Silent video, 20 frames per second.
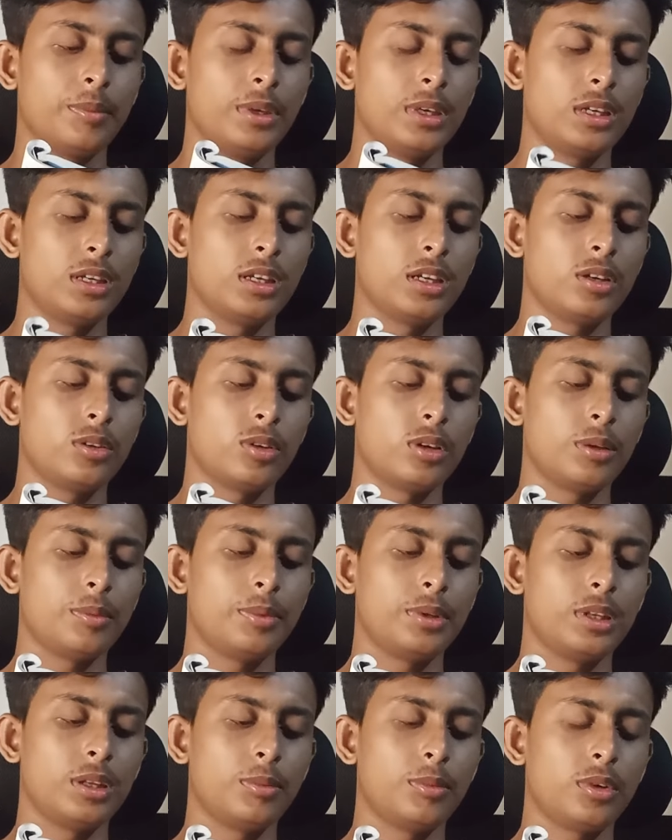বিক্রি করে
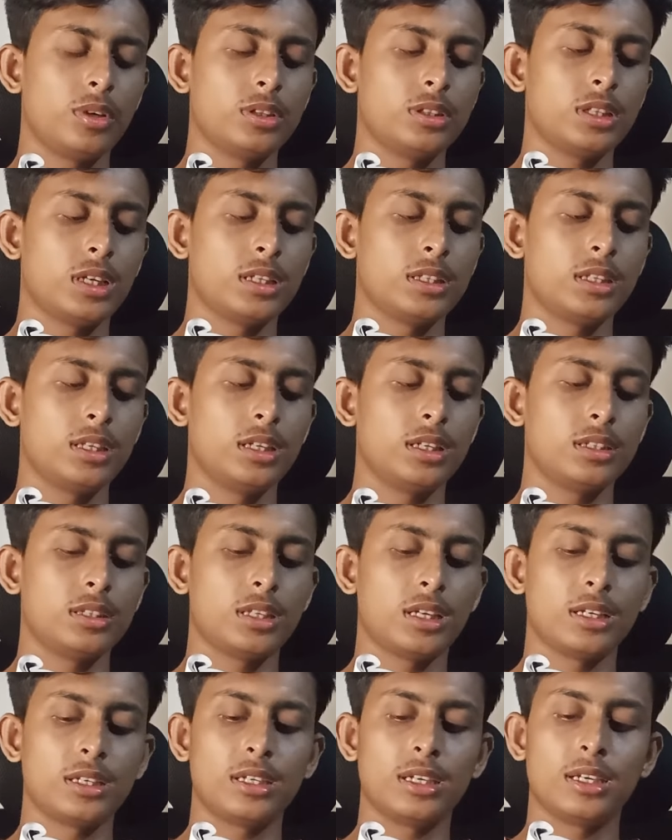বিনিময় তাদের
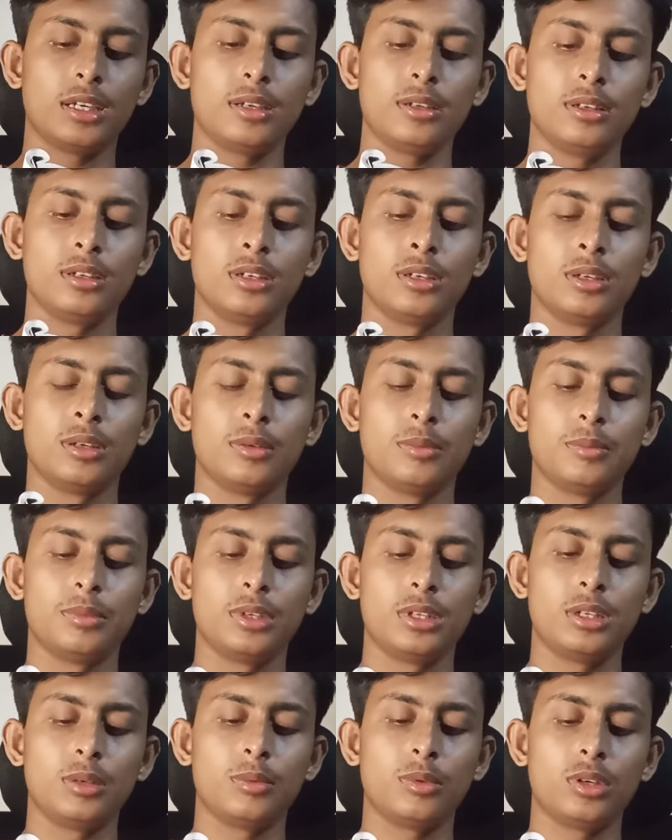তাকে
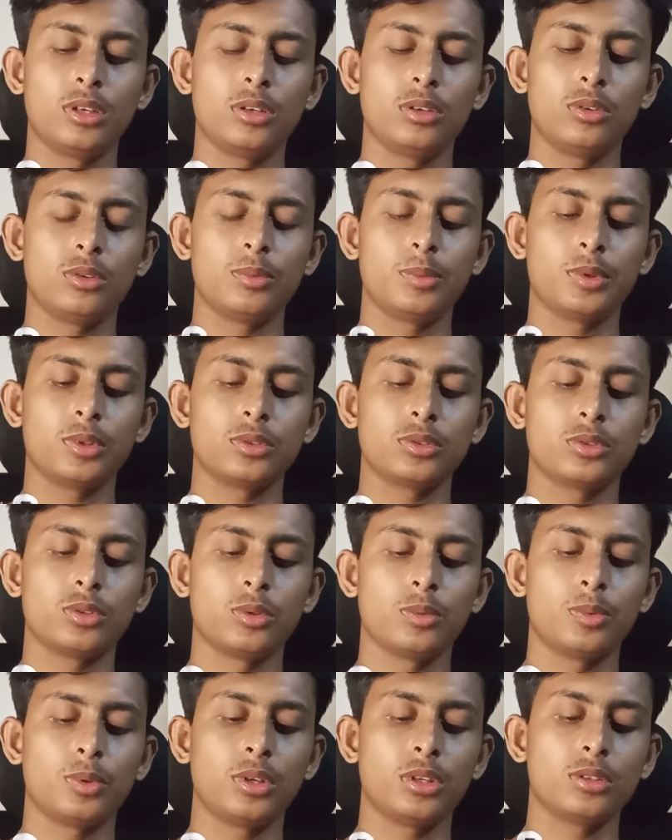বিনিময়ে এবং
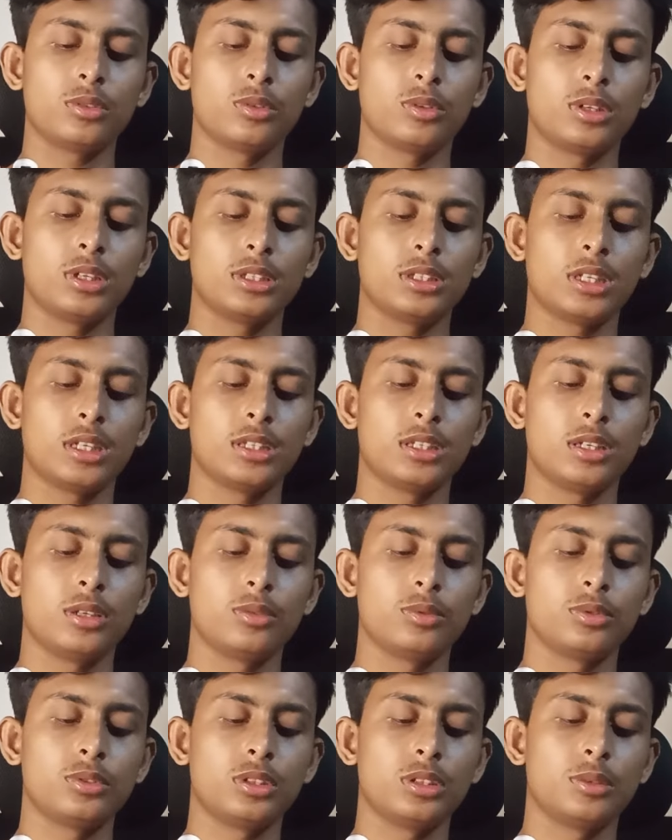সুফল করে তাদের
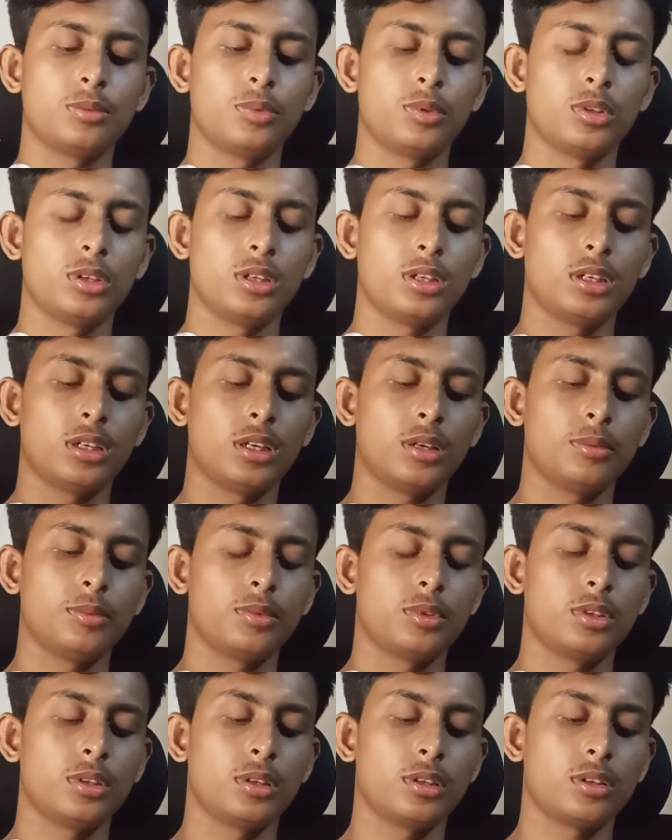উচিত বলে না
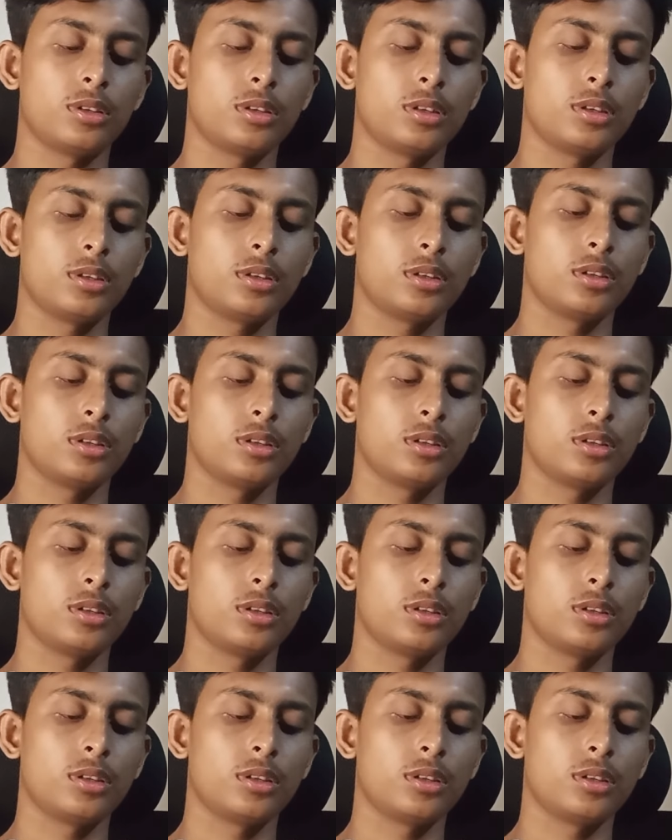মনে করে